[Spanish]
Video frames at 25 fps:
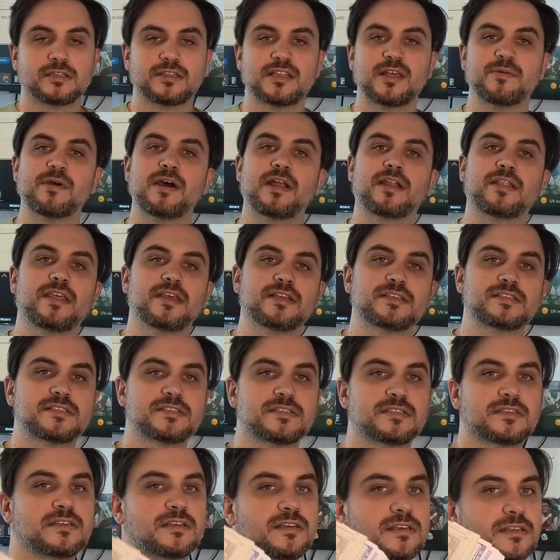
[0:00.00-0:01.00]
De
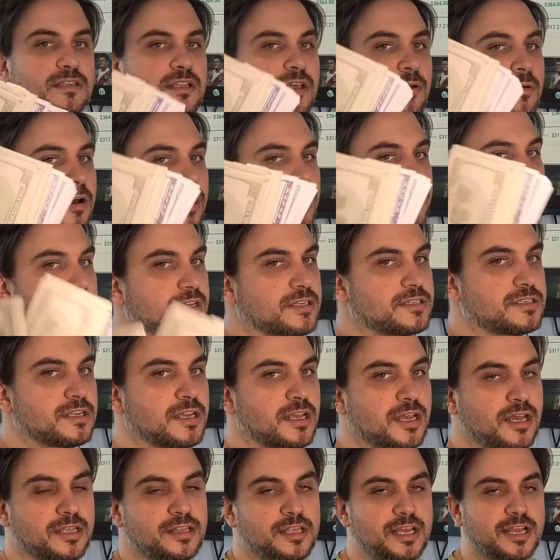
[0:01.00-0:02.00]
verdes, de
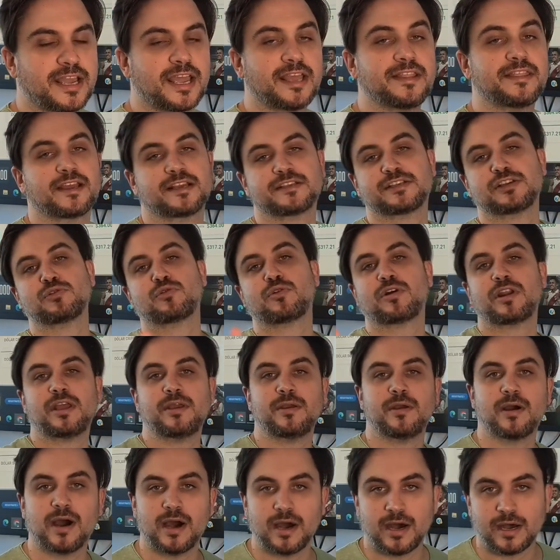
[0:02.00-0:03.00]
verdes, de gente que se
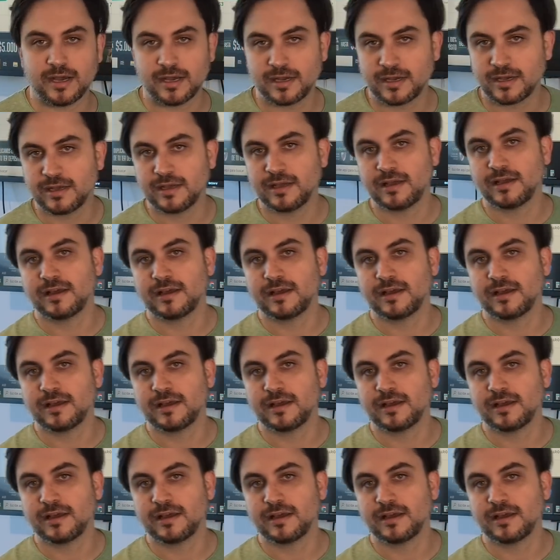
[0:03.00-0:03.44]
suscriba.